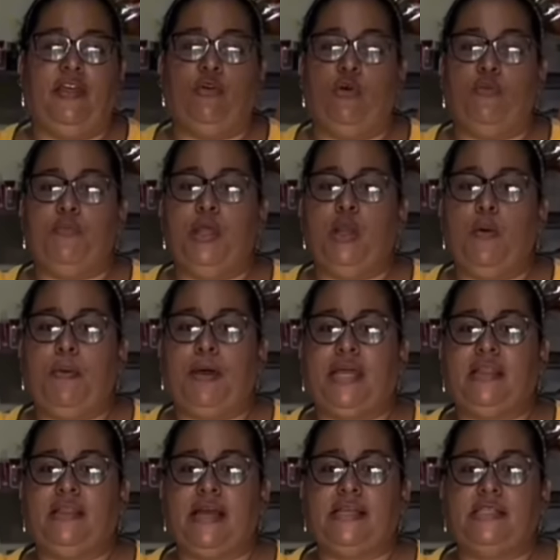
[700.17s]
dormirlo para
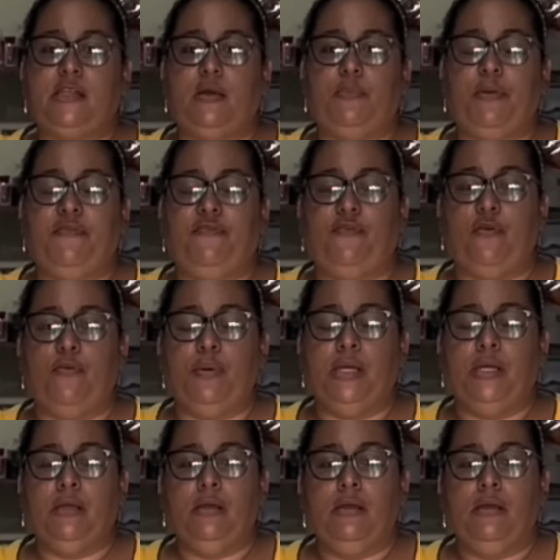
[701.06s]
quitarse el perfume.